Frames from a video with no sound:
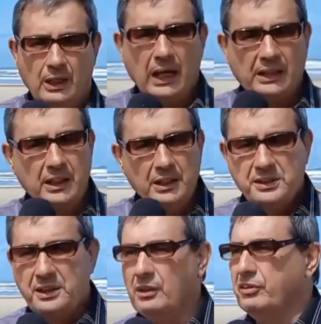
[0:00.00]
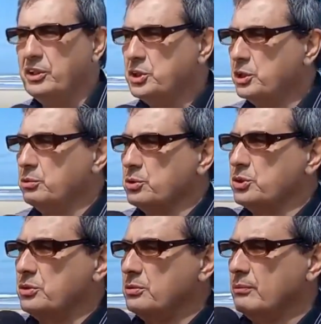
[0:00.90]
Aqui serão
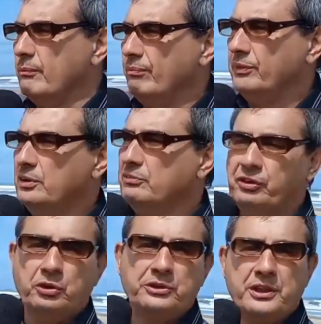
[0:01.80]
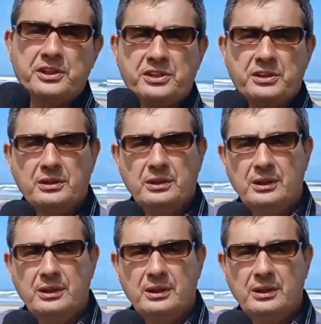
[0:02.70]
vendidos frutas,